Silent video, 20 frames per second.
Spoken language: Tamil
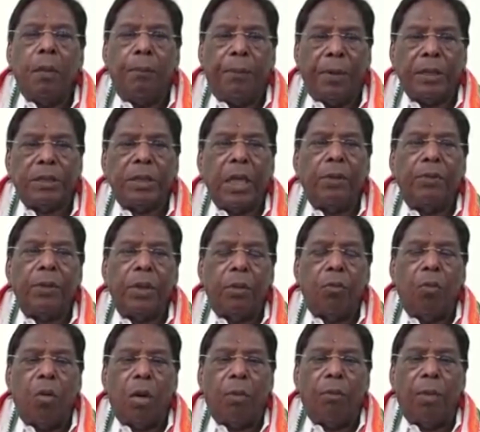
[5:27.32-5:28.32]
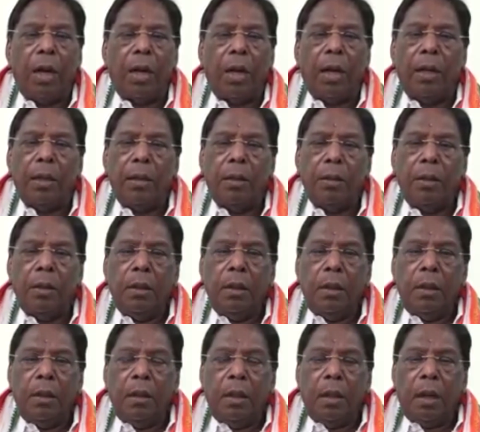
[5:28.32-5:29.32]
இப்படி செய்வதன் மூலமாக
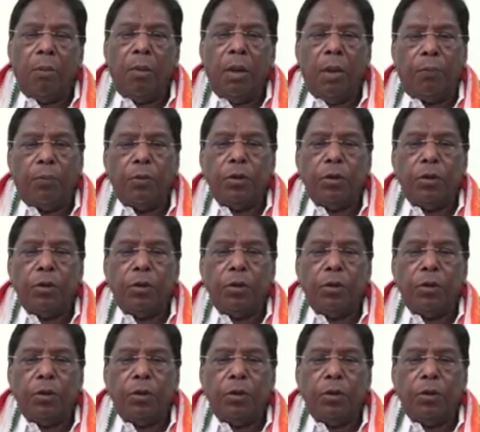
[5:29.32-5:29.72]
நம்முடைய